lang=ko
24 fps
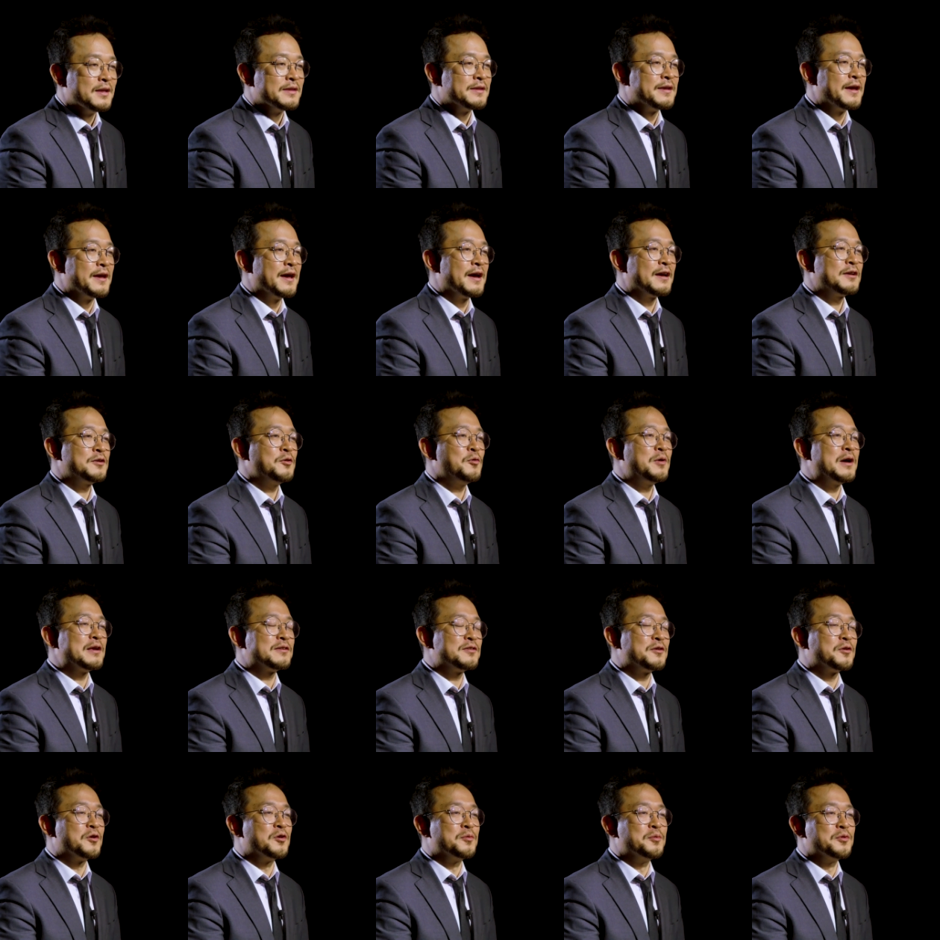대학교
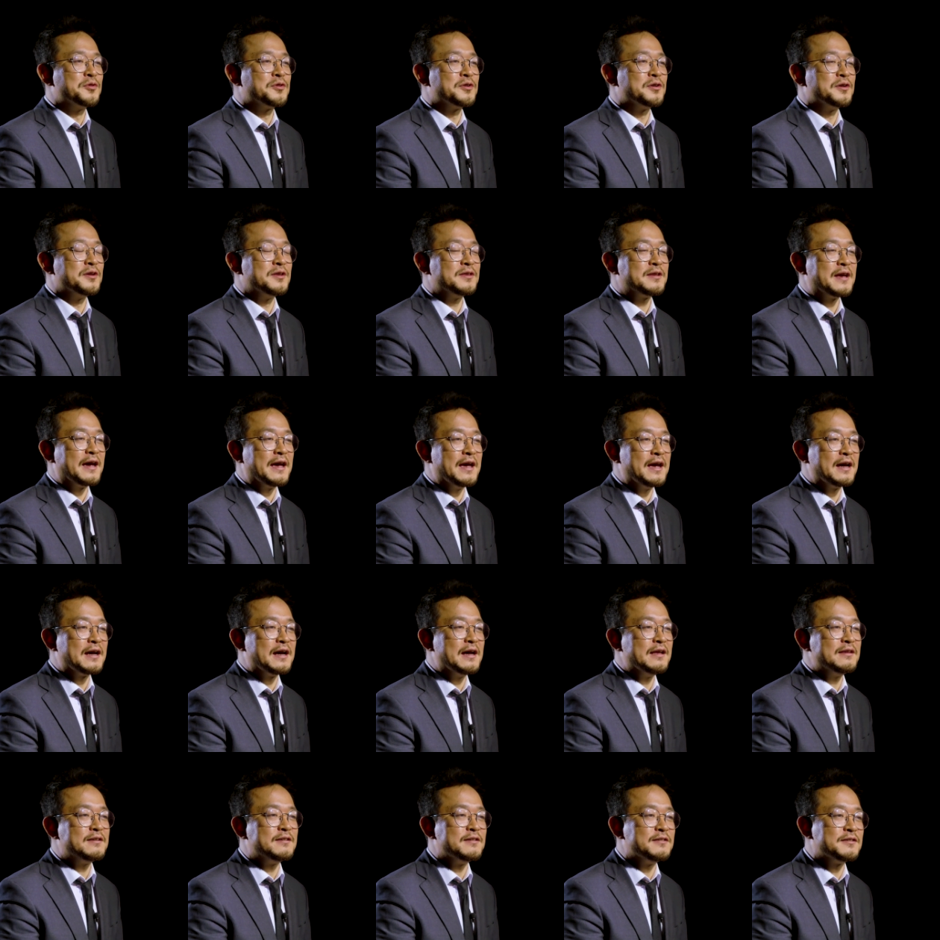가서 여러분들은
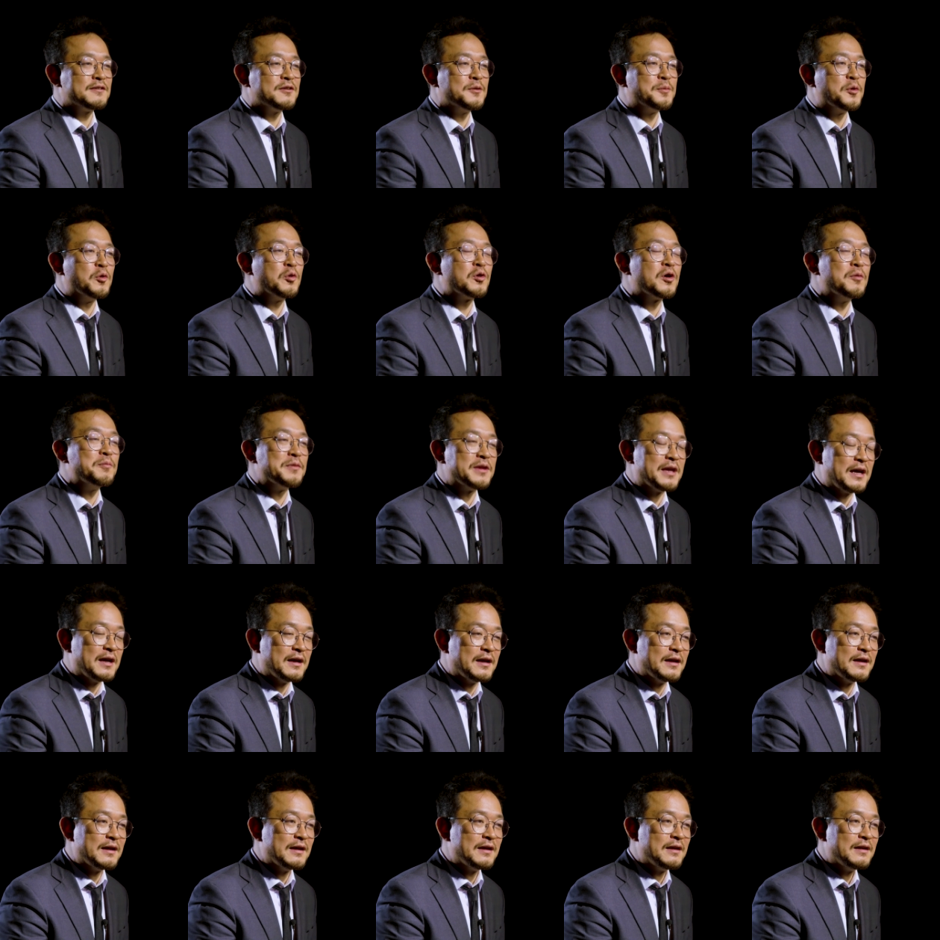다양한 지식을 배울 겁니다.
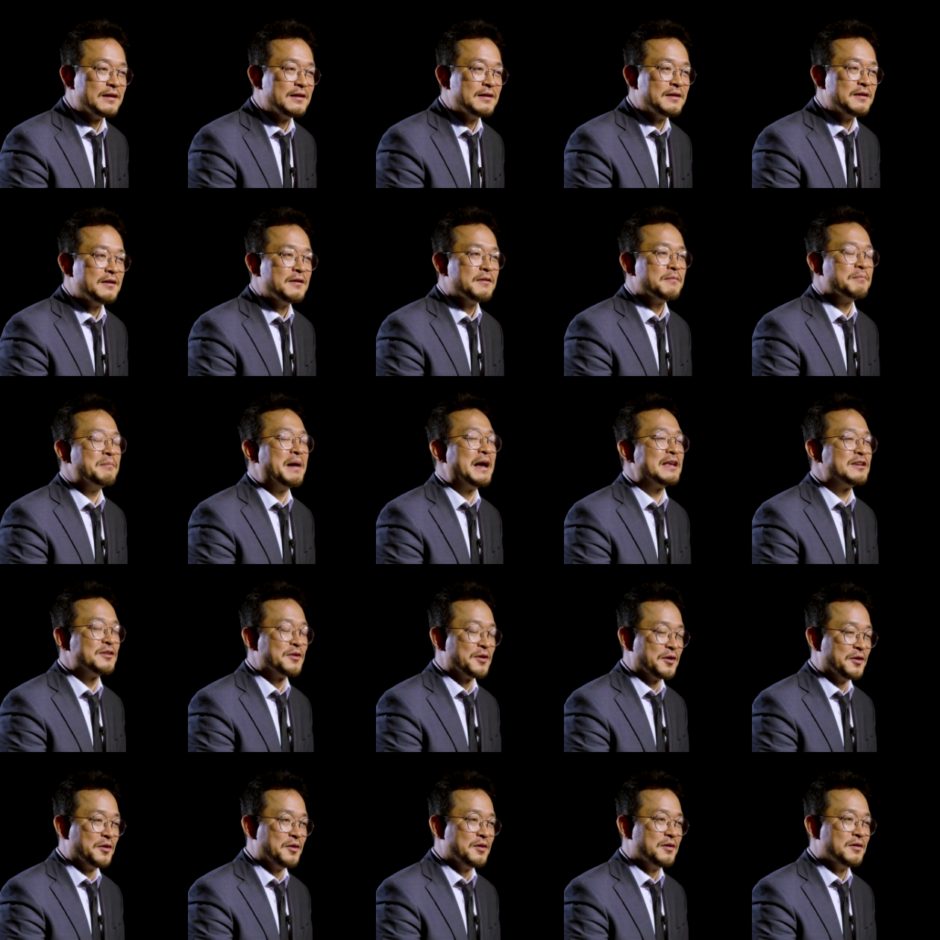
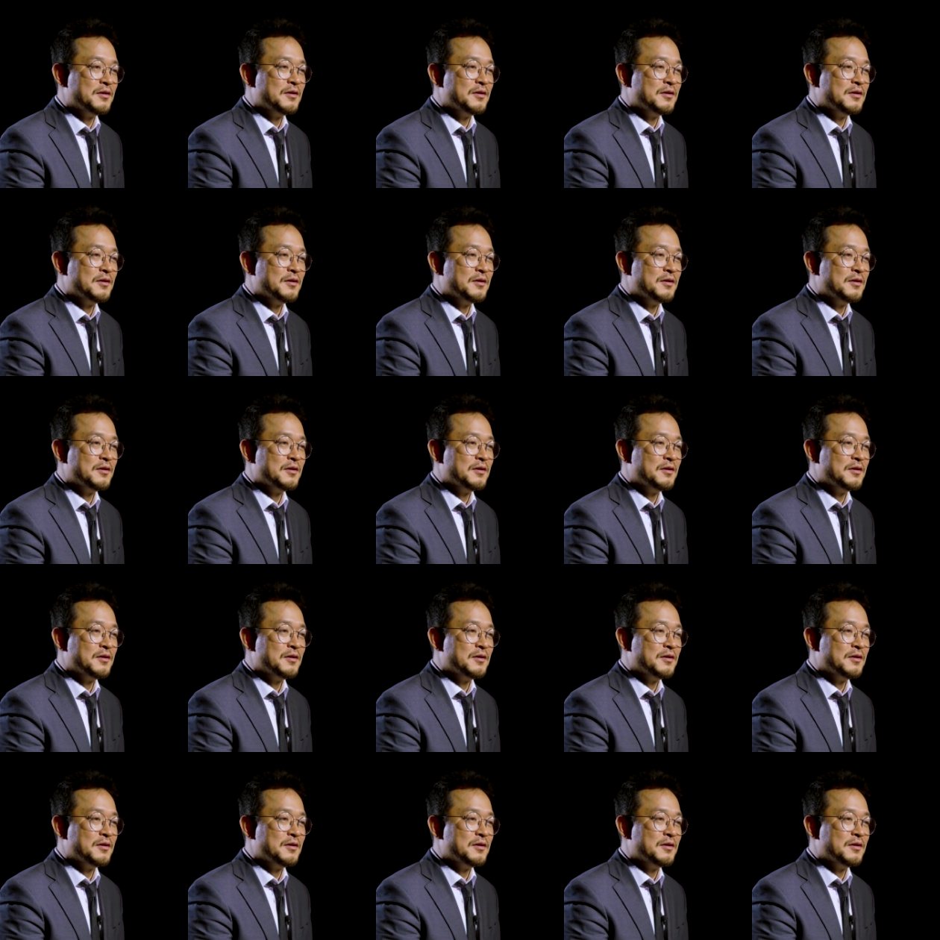맞아요.